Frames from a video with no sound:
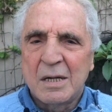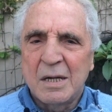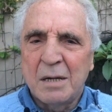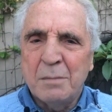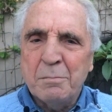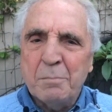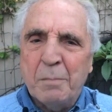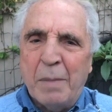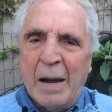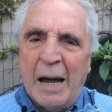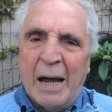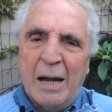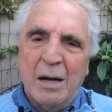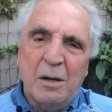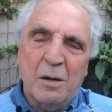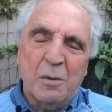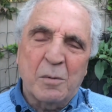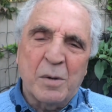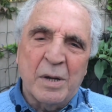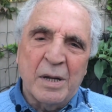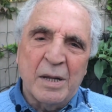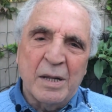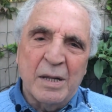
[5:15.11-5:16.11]
in ballo.
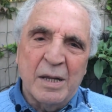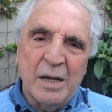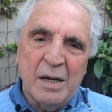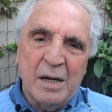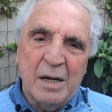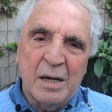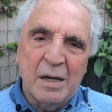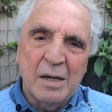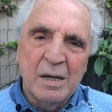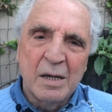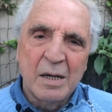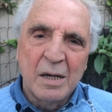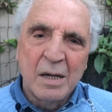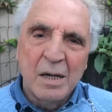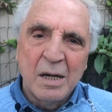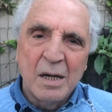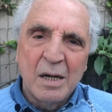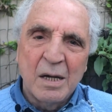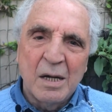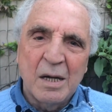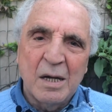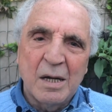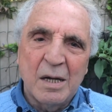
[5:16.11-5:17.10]
Quindi eh,
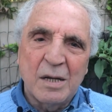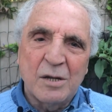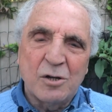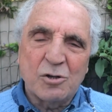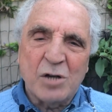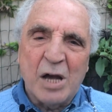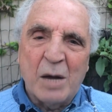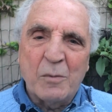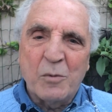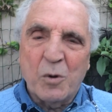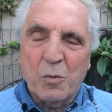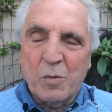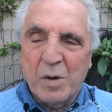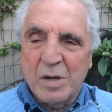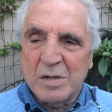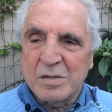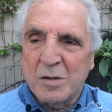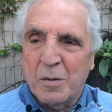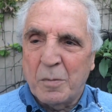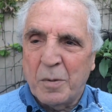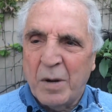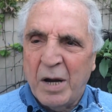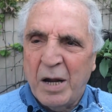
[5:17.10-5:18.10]
diciamo,
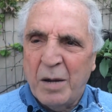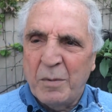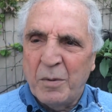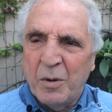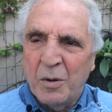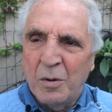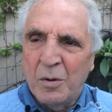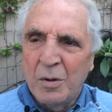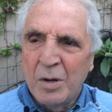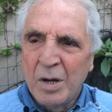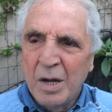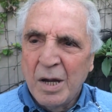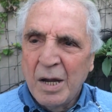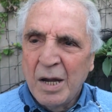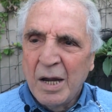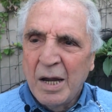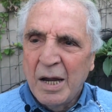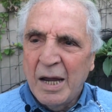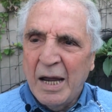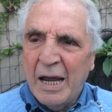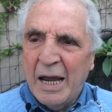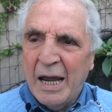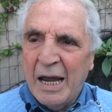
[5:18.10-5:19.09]
questo premio
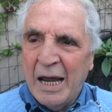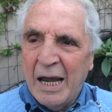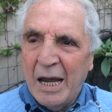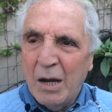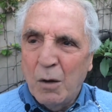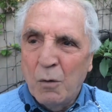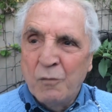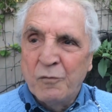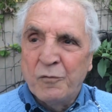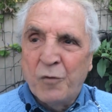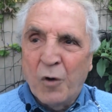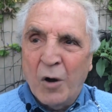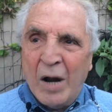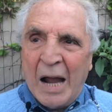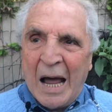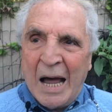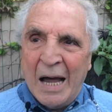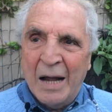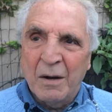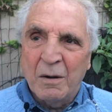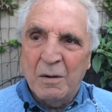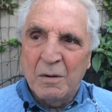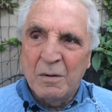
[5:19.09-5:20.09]
è un
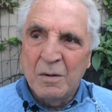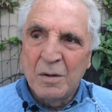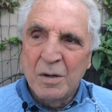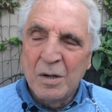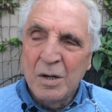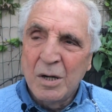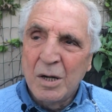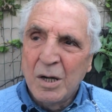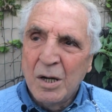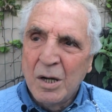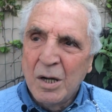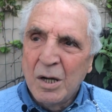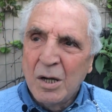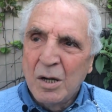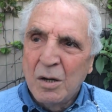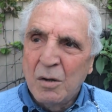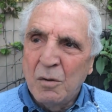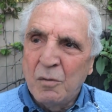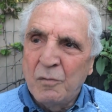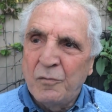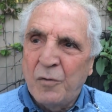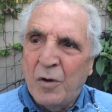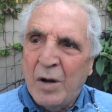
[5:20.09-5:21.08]
volano,
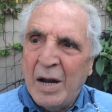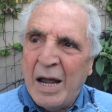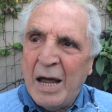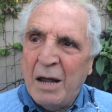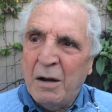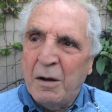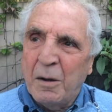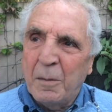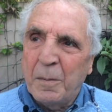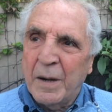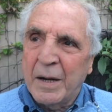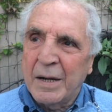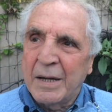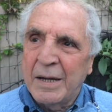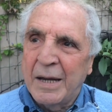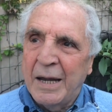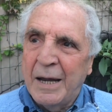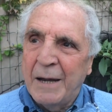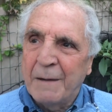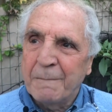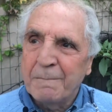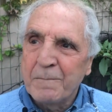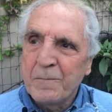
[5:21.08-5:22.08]
un volano
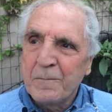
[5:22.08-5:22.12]
perché